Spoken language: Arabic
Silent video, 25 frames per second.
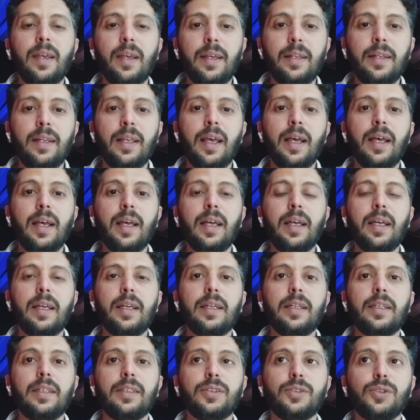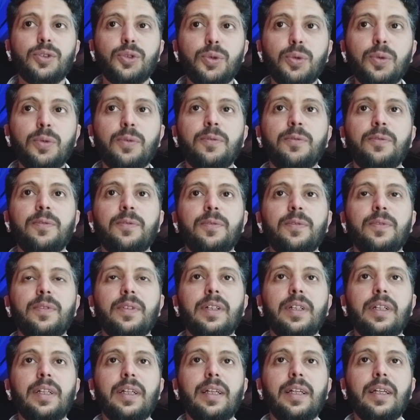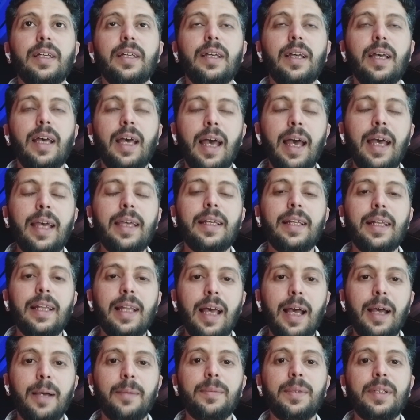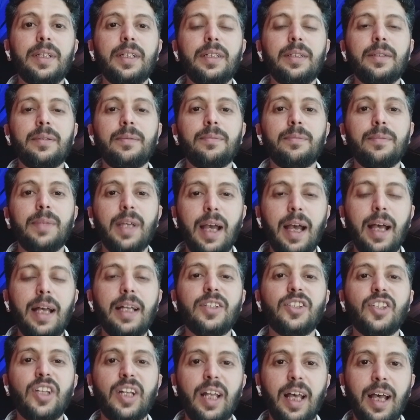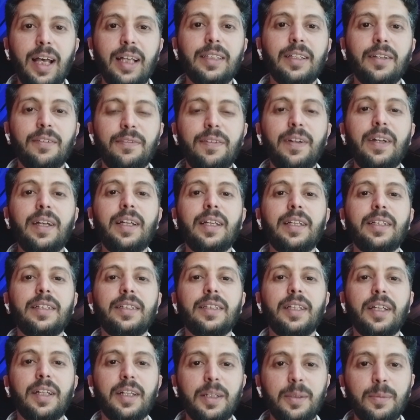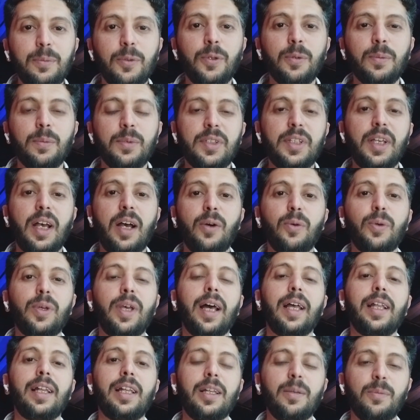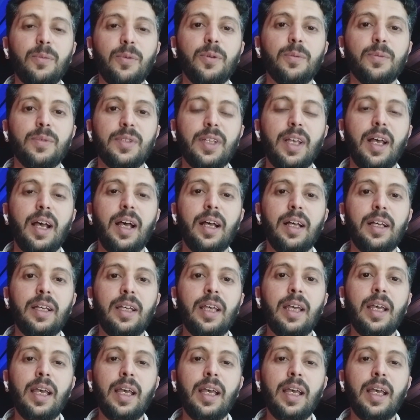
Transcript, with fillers: أنها تشوف هاي اللاعبين بحاجة لحدا فعلا يدربهم صح ويعلمهم صح